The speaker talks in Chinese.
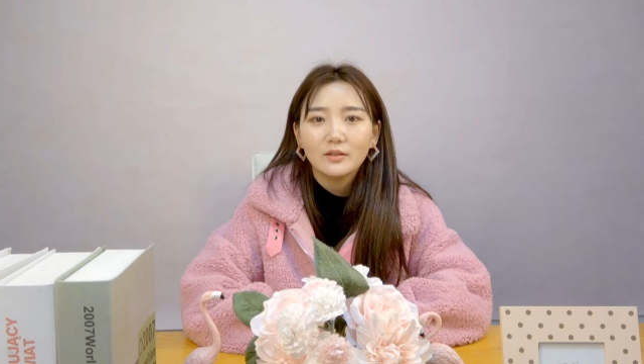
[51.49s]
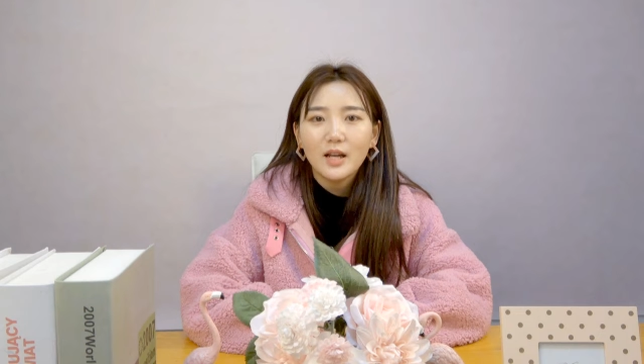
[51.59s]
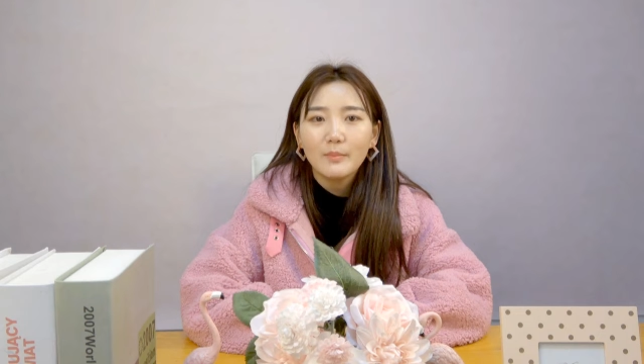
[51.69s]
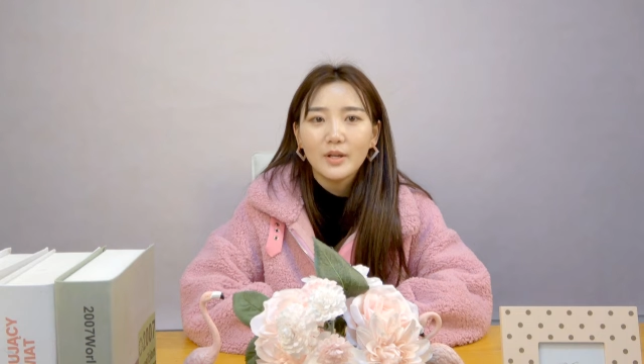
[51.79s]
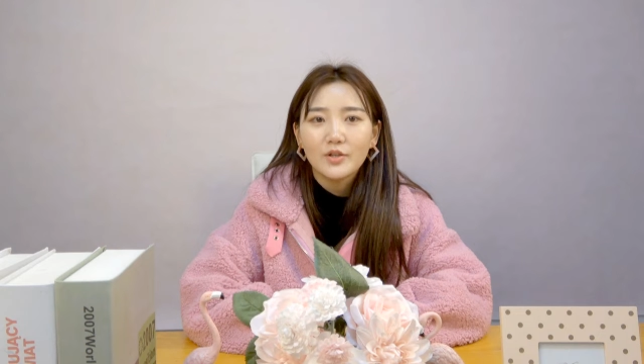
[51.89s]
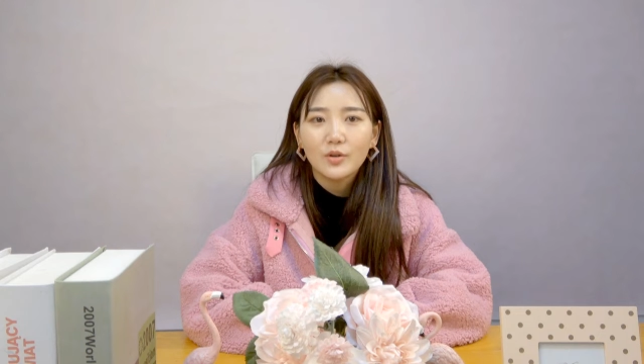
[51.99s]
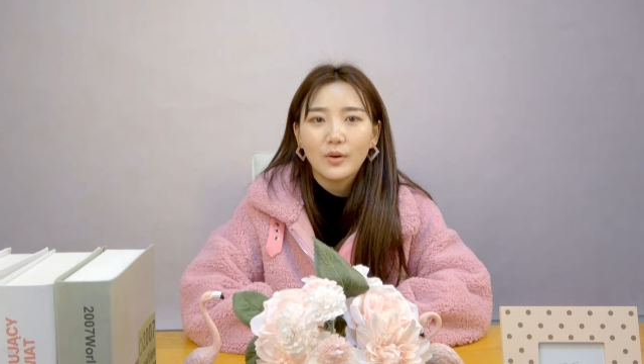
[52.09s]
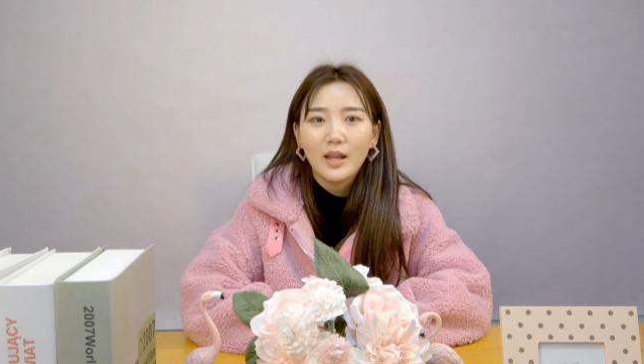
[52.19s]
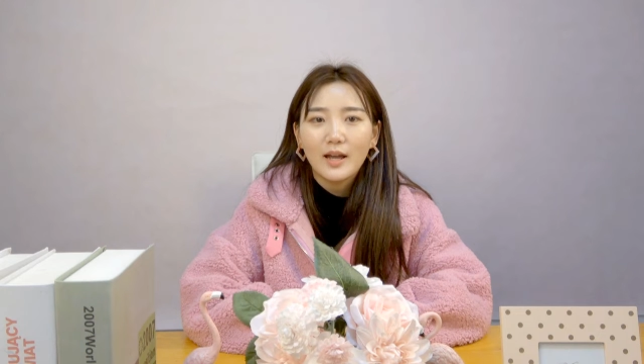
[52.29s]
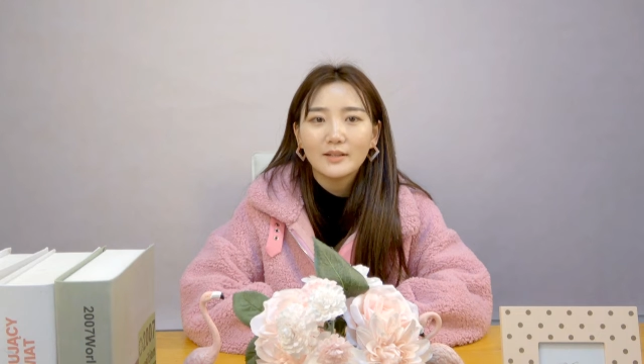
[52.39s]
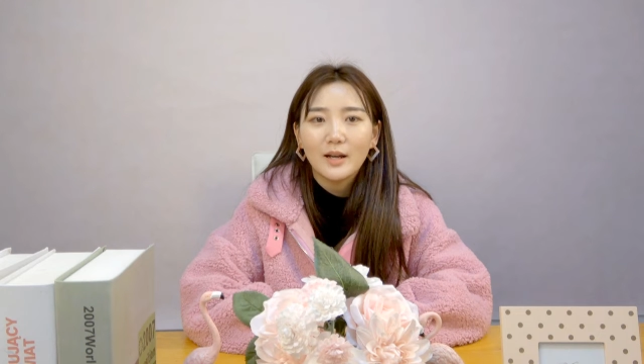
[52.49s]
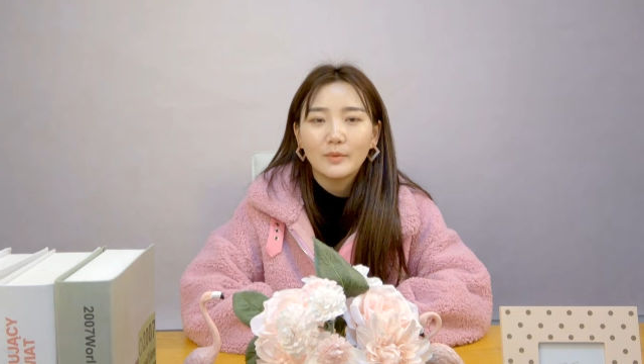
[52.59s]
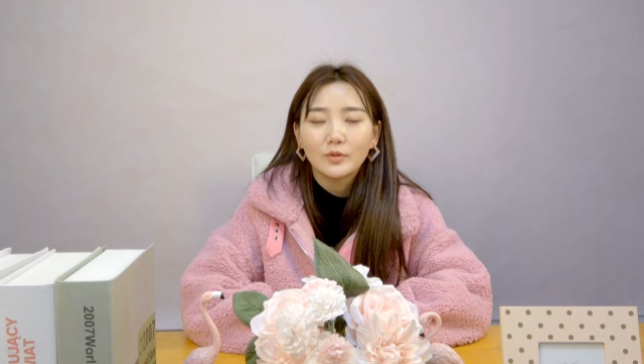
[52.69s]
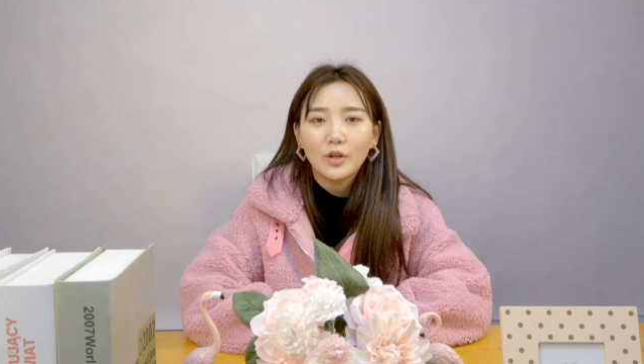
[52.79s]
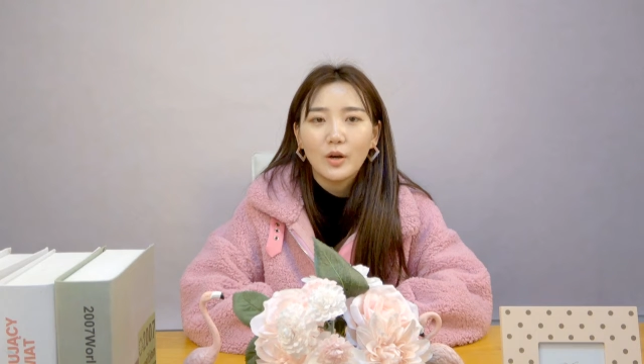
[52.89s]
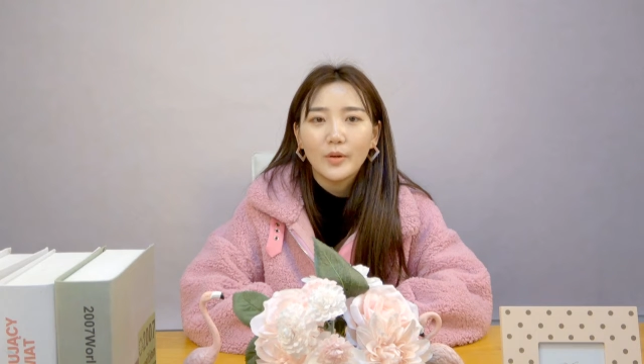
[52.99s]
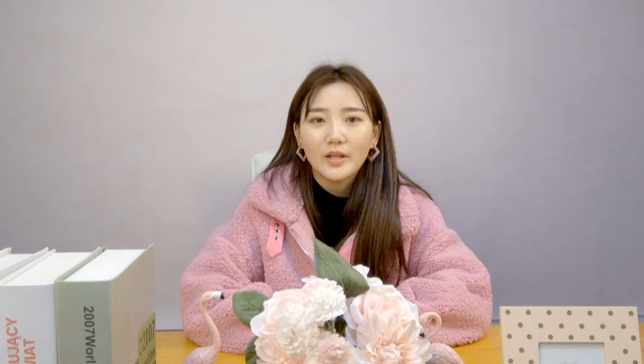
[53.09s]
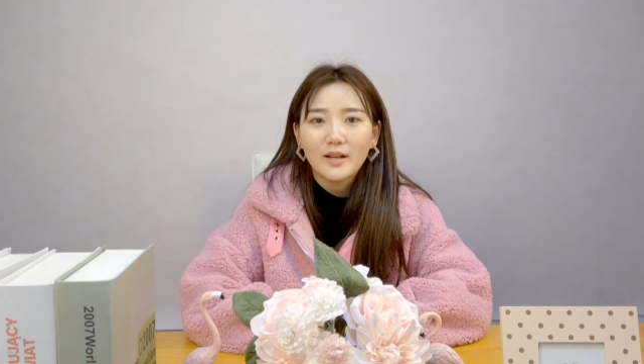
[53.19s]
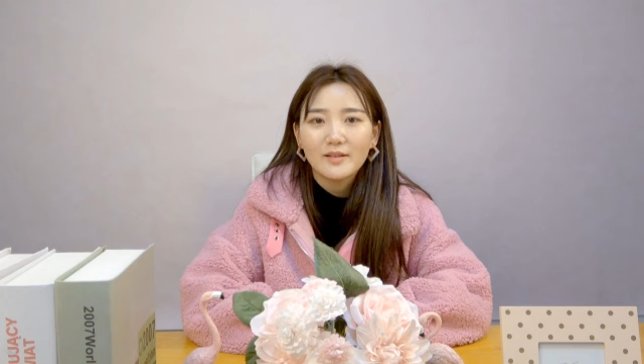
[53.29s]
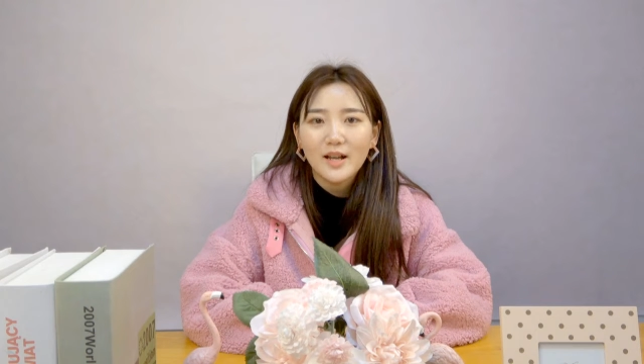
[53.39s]
但每次回来，他们都要回
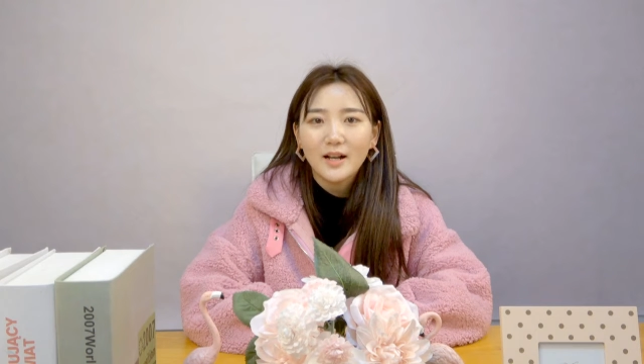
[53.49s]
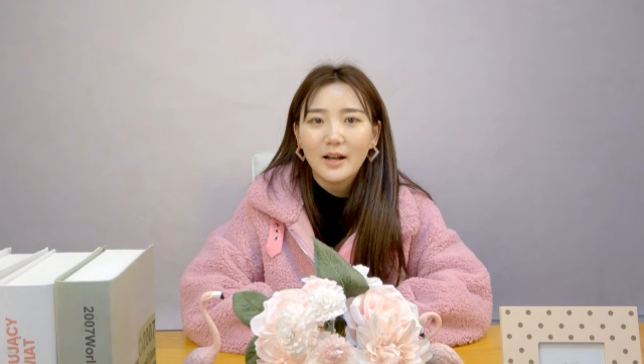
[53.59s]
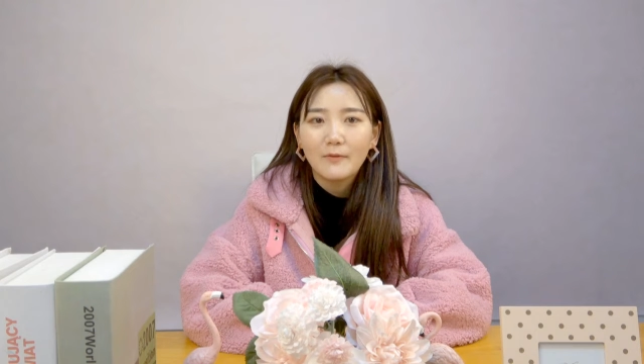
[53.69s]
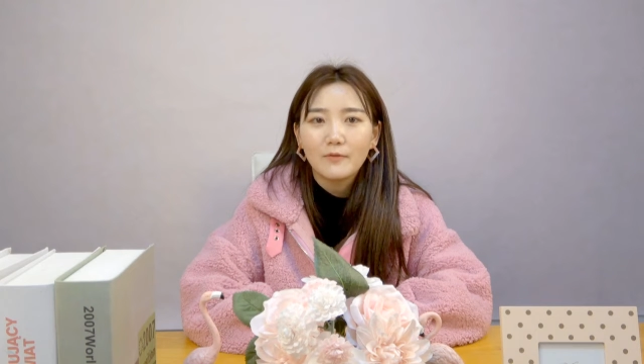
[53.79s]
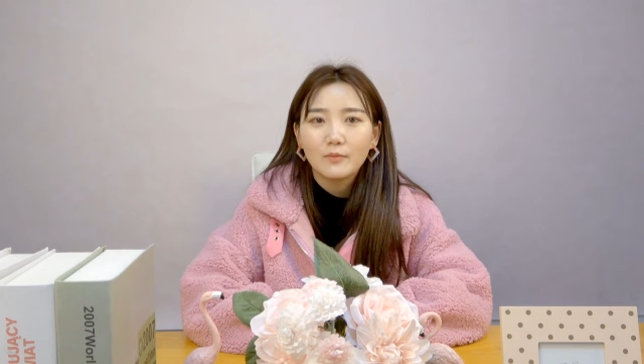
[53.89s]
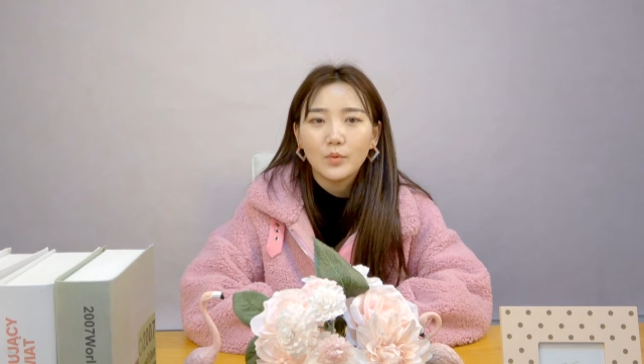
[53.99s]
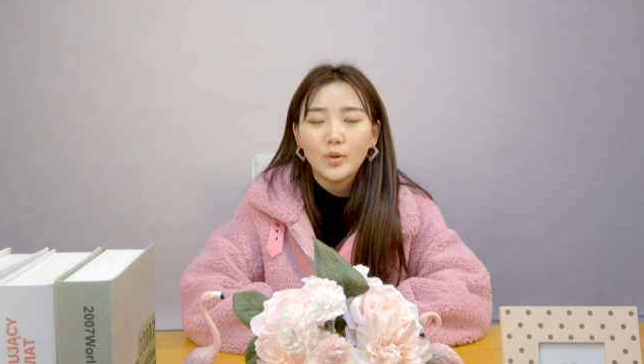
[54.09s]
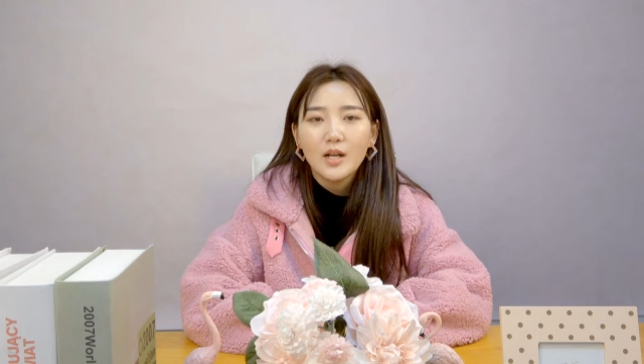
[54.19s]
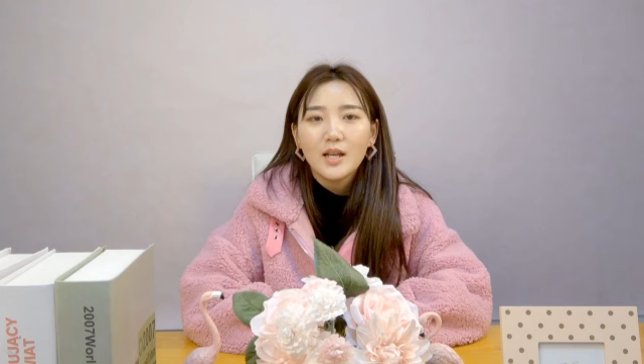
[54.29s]
娘家看父母，